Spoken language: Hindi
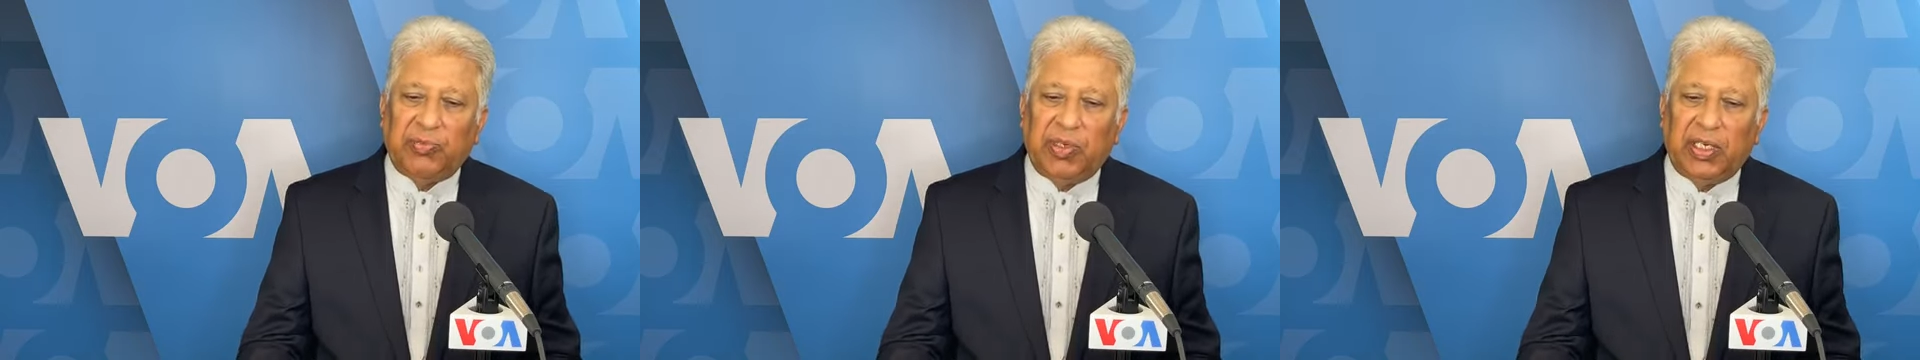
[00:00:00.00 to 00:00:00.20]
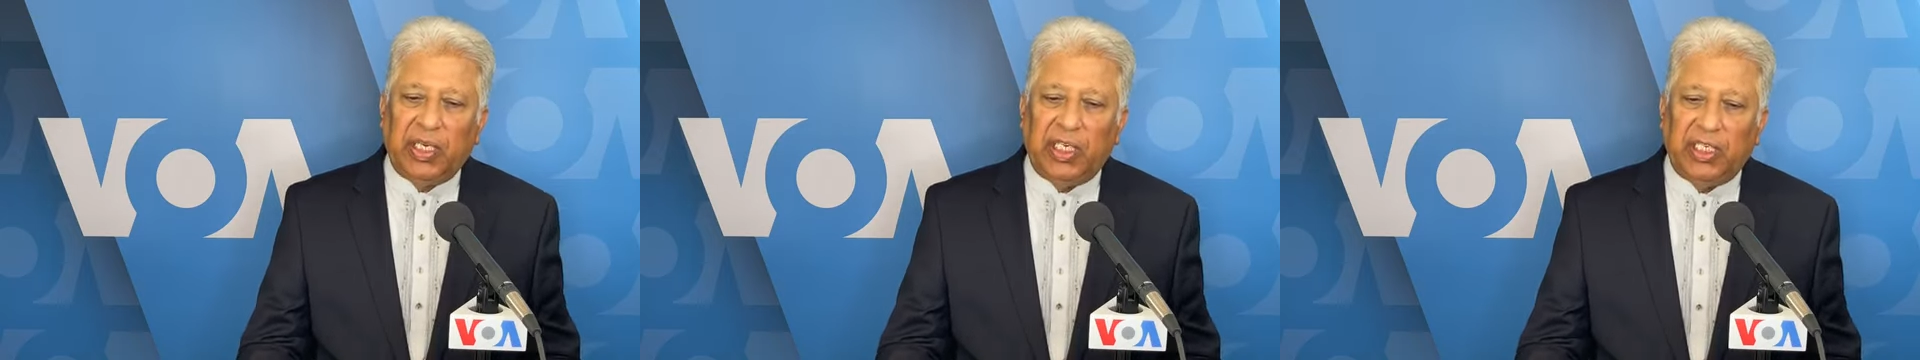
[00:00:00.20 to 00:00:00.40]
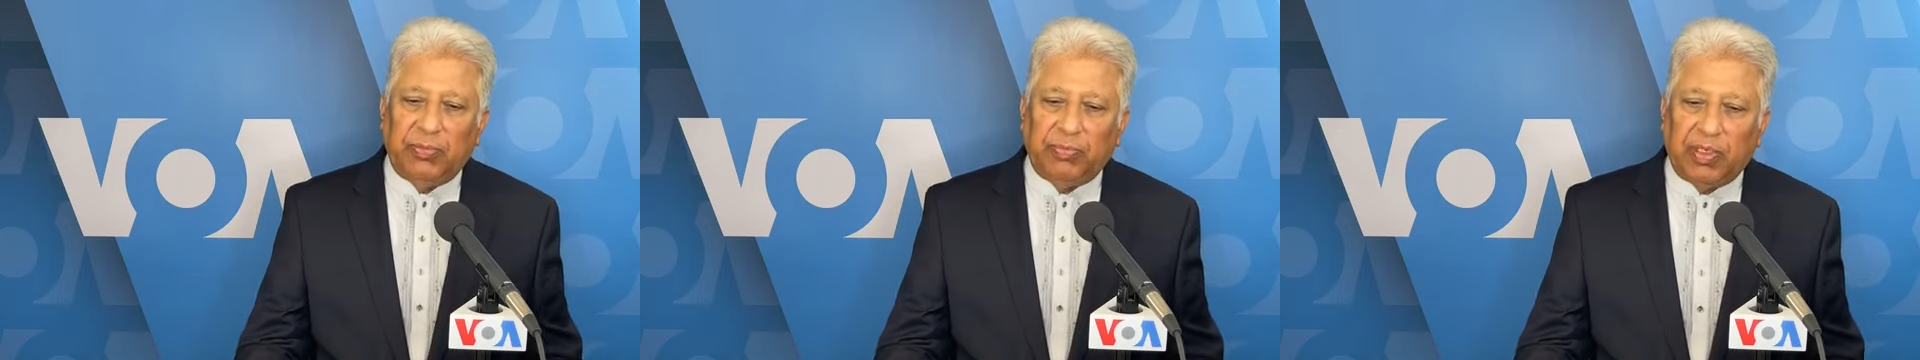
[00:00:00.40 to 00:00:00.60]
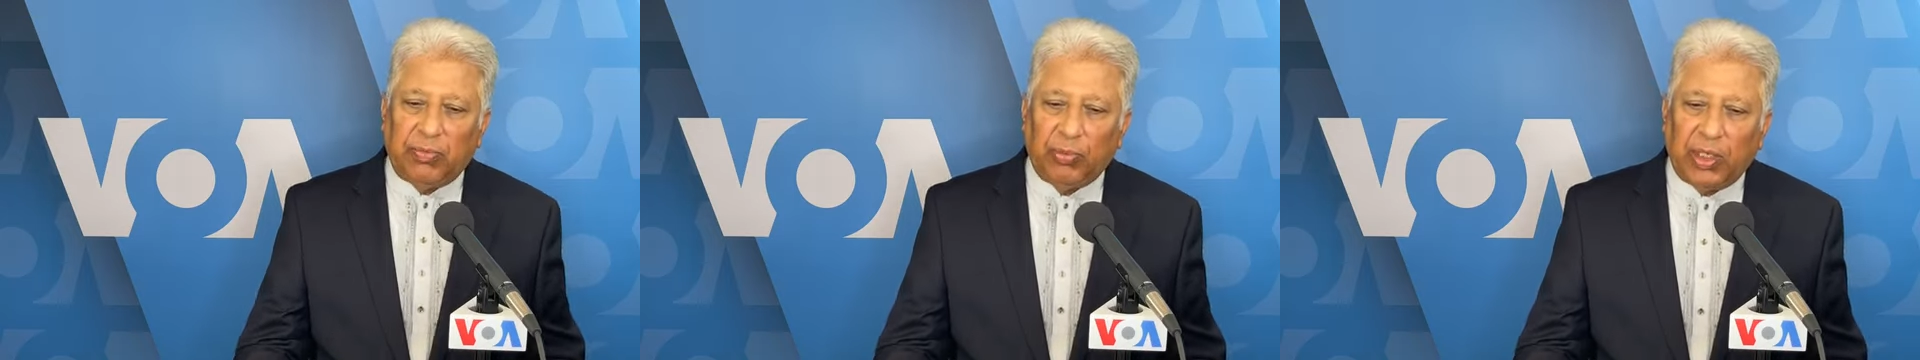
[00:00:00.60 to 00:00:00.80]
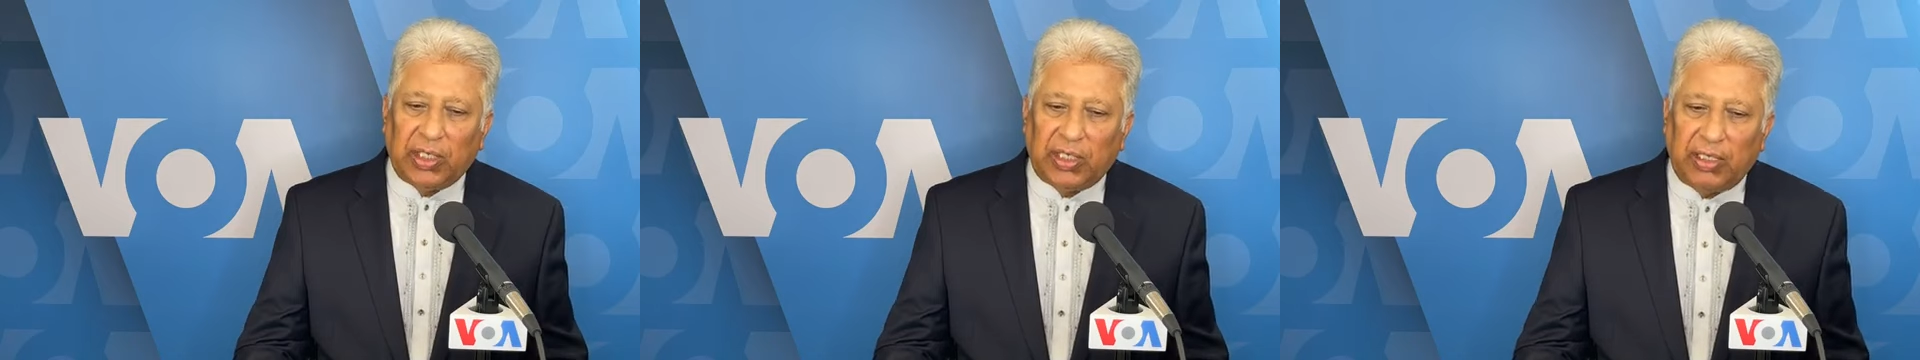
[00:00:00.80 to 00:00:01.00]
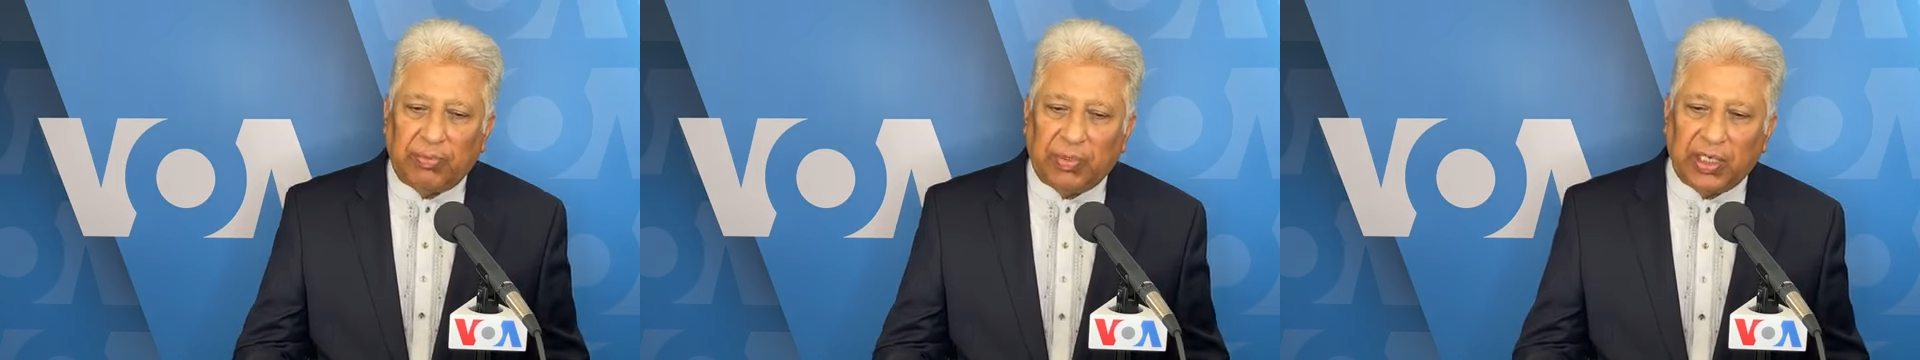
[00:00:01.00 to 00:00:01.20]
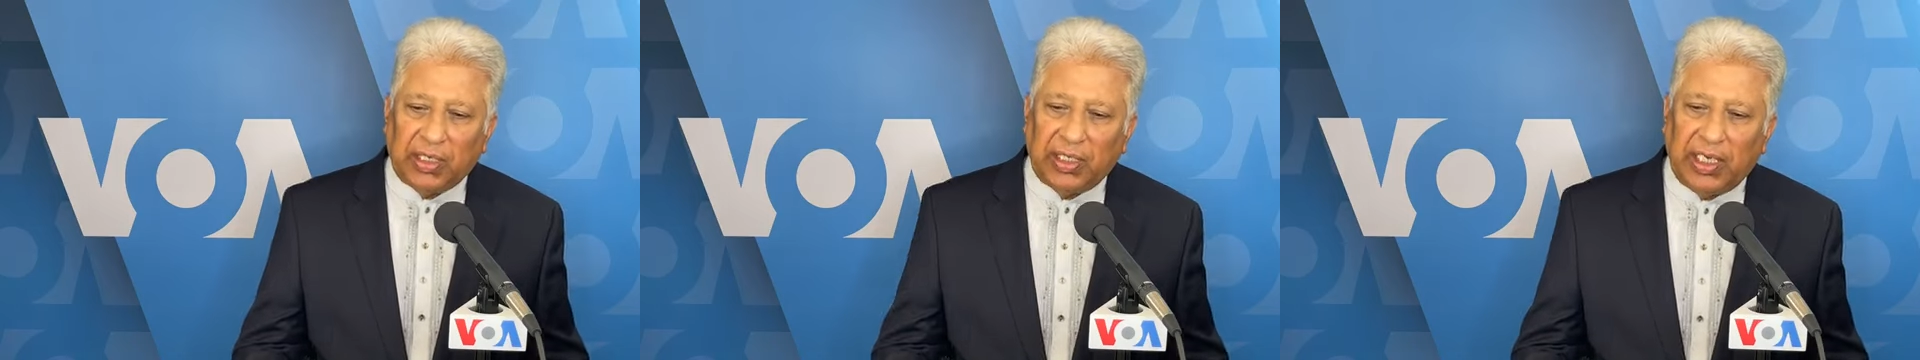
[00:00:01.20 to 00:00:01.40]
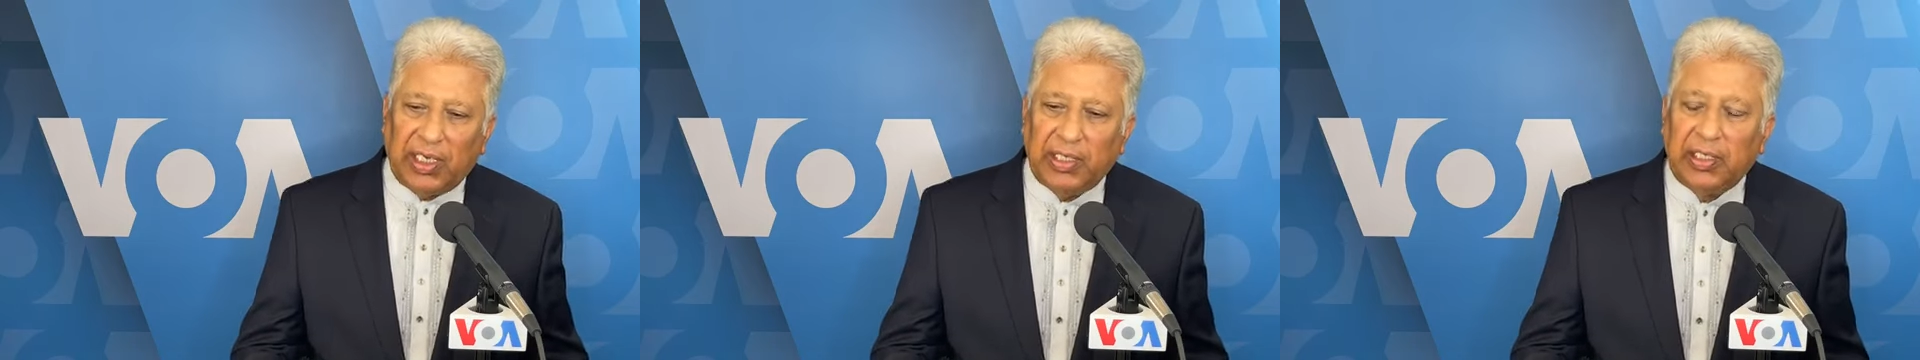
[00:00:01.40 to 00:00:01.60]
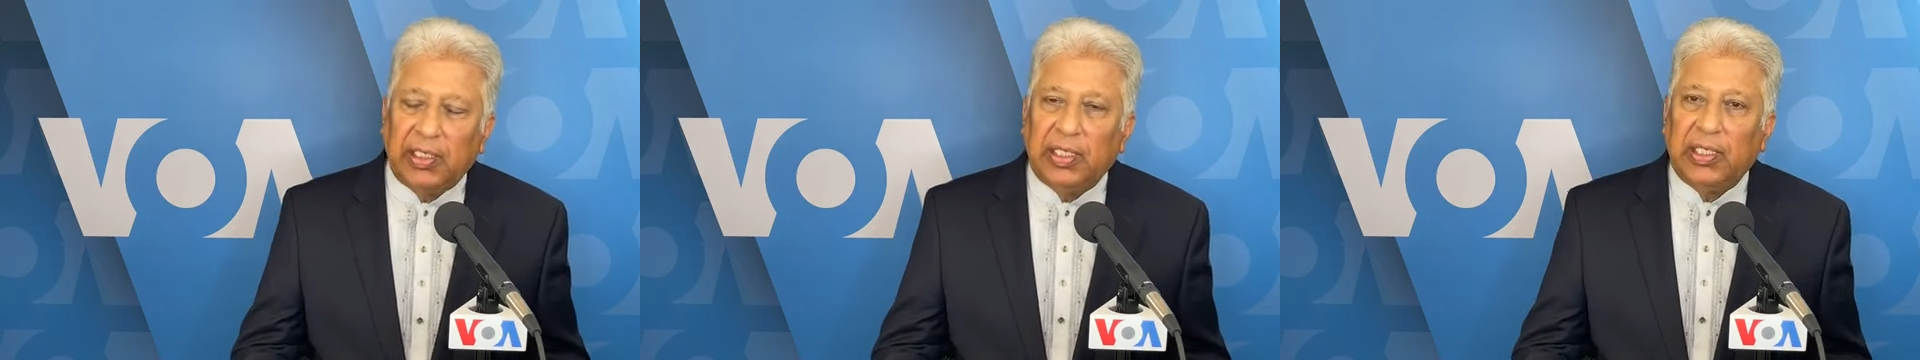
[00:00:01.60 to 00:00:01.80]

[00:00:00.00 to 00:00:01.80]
स्मगलिंग पर मुरतब करदा